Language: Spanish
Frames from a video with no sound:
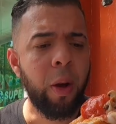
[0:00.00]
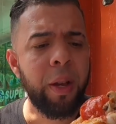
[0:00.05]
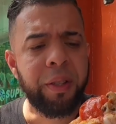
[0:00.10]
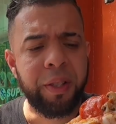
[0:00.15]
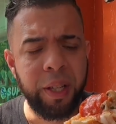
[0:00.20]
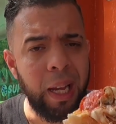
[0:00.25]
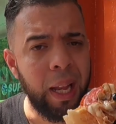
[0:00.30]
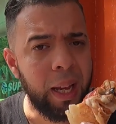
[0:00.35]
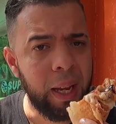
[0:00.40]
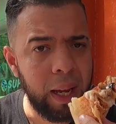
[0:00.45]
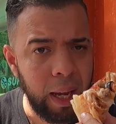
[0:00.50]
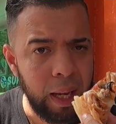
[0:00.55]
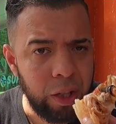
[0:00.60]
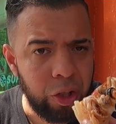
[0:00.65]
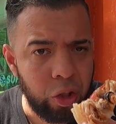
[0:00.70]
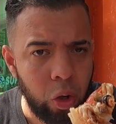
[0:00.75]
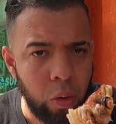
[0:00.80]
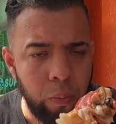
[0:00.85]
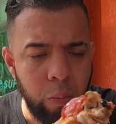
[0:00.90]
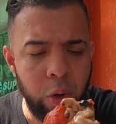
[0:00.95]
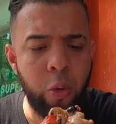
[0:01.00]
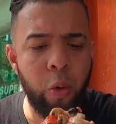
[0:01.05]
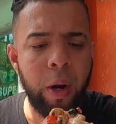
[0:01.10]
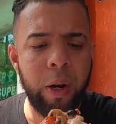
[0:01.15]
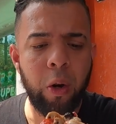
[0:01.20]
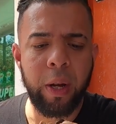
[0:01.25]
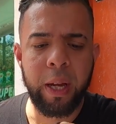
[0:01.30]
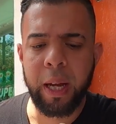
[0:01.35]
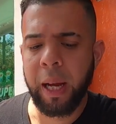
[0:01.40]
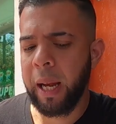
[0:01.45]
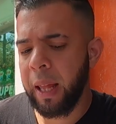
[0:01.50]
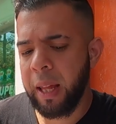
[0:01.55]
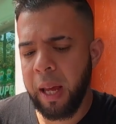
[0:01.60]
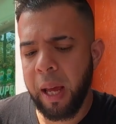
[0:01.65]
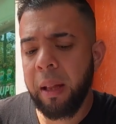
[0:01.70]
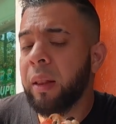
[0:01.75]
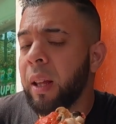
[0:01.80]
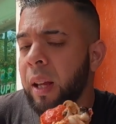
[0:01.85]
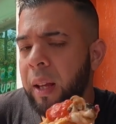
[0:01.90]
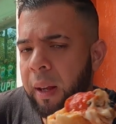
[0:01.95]
Quiero decirles que son muy buenos
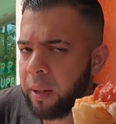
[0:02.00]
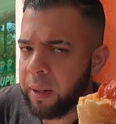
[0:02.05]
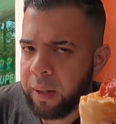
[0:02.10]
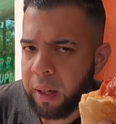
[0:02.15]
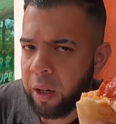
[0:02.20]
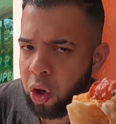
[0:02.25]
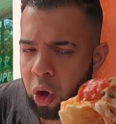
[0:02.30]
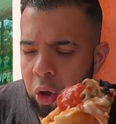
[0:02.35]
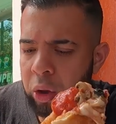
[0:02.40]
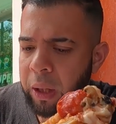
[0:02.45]
ingredientes, que se